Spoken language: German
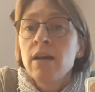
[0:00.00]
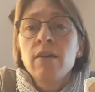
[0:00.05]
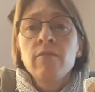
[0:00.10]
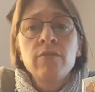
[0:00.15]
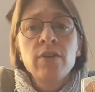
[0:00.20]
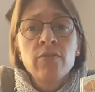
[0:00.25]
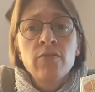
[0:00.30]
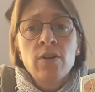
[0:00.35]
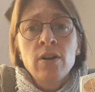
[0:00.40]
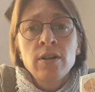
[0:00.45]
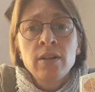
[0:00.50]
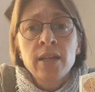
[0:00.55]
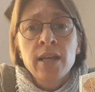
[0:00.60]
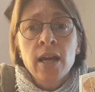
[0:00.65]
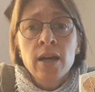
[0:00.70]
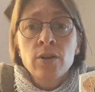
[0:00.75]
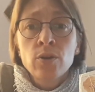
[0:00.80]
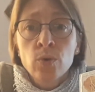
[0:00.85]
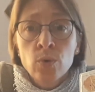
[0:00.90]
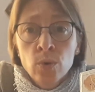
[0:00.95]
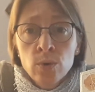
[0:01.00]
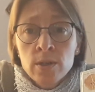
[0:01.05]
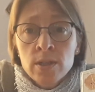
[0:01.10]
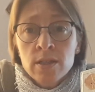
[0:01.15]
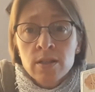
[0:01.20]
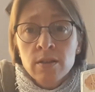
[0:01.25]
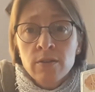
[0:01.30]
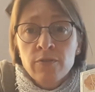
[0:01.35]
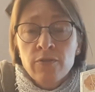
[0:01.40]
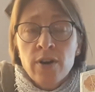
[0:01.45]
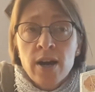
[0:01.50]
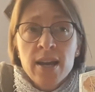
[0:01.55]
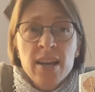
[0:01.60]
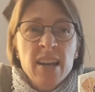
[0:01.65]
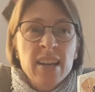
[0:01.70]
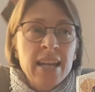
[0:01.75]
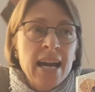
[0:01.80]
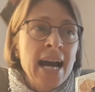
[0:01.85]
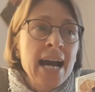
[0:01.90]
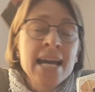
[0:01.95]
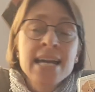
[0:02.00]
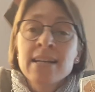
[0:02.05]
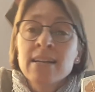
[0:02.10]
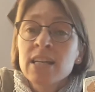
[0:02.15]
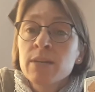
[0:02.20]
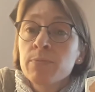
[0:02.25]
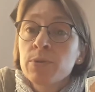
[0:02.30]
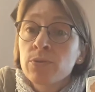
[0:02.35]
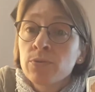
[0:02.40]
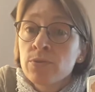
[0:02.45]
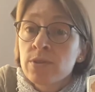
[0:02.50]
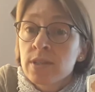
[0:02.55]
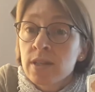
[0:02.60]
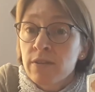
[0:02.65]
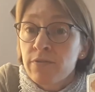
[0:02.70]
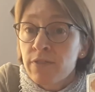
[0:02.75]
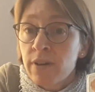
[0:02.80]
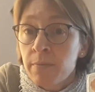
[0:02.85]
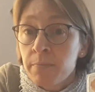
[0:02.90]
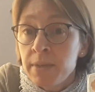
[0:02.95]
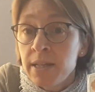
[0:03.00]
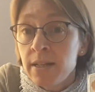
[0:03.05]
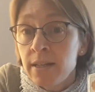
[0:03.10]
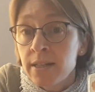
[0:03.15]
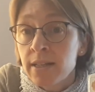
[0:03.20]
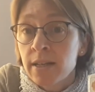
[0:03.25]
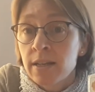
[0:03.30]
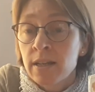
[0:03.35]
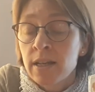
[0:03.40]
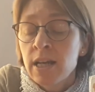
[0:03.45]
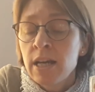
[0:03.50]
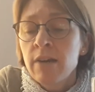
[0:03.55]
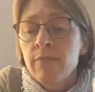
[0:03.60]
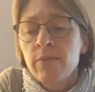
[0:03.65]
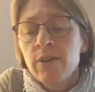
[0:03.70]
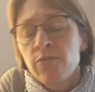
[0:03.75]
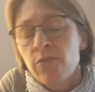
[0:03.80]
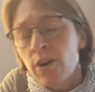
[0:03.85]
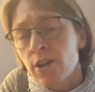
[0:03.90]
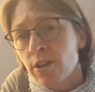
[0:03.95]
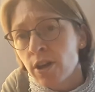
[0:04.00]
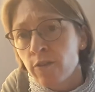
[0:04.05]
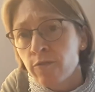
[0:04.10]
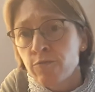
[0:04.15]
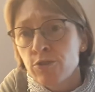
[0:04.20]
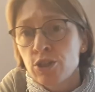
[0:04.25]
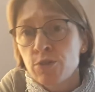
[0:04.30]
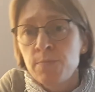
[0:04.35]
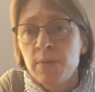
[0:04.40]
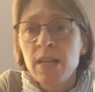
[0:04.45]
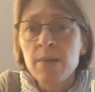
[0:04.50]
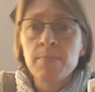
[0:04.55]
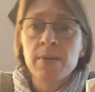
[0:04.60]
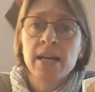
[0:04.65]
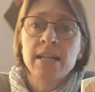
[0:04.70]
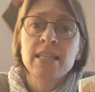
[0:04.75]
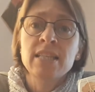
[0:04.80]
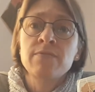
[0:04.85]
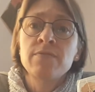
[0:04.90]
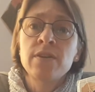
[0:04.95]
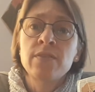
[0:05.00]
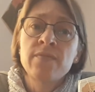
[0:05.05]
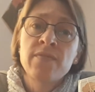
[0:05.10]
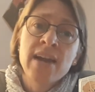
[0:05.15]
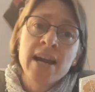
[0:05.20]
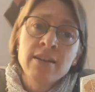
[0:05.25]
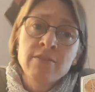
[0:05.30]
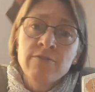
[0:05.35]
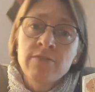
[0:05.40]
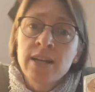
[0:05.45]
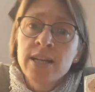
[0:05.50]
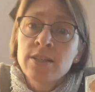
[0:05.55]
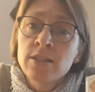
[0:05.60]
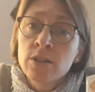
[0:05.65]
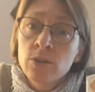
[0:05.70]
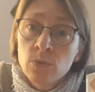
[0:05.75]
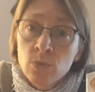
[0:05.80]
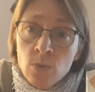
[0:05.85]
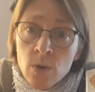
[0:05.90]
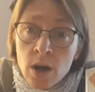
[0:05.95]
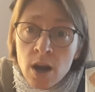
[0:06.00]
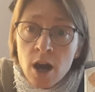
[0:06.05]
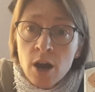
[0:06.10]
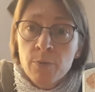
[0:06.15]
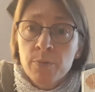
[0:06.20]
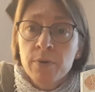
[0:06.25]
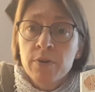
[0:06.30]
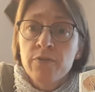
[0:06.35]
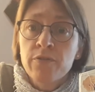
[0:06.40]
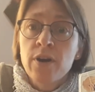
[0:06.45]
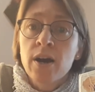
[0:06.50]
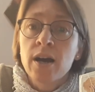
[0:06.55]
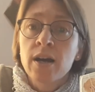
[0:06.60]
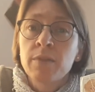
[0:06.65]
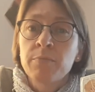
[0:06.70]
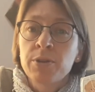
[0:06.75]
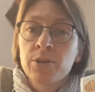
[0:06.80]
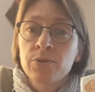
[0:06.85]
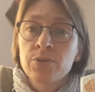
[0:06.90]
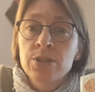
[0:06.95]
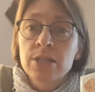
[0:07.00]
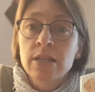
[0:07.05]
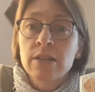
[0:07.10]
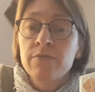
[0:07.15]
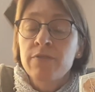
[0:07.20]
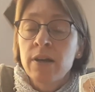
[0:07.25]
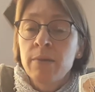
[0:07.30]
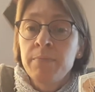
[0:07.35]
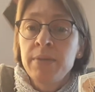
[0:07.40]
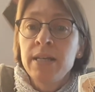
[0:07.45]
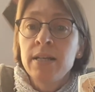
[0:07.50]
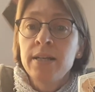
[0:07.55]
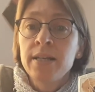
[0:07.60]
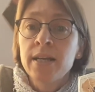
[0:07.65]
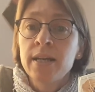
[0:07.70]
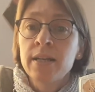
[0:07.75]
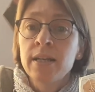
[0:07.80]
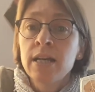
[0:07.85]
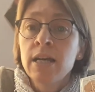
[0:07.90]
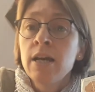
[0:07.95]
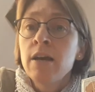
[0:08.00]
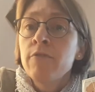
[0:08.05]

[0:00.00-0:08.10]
Wir wollen gerne Ostern feiern, eigentlich mit unseren Familien. Wir wollen auf dem Spielplatz. Wir wären vielleicht in Urlaub gefahren mit unseren Familien.